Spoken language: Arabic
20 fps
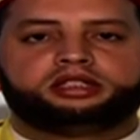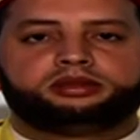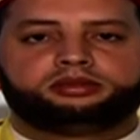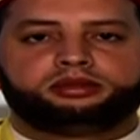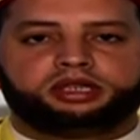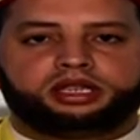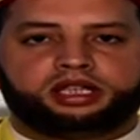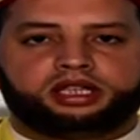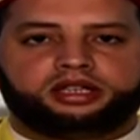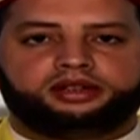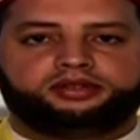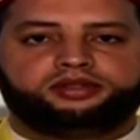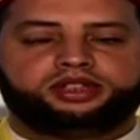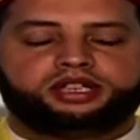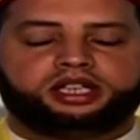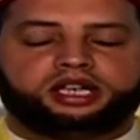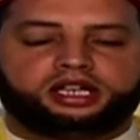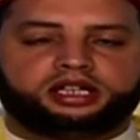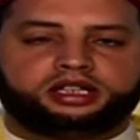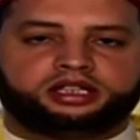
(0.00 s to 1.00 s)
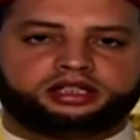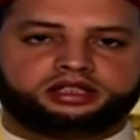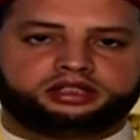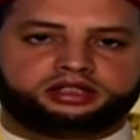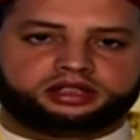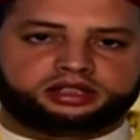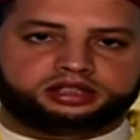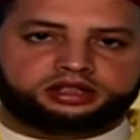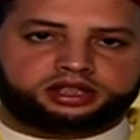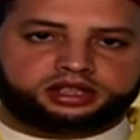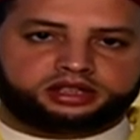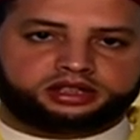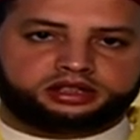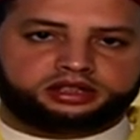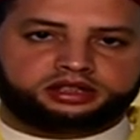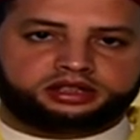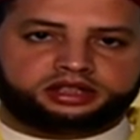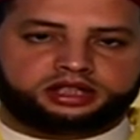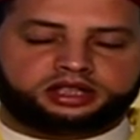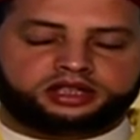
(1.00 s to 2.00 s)
بها في أعلى درجات
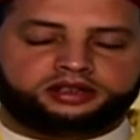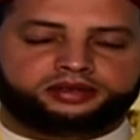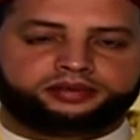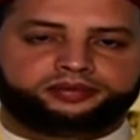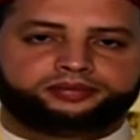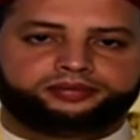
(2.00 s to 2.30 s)
الجنان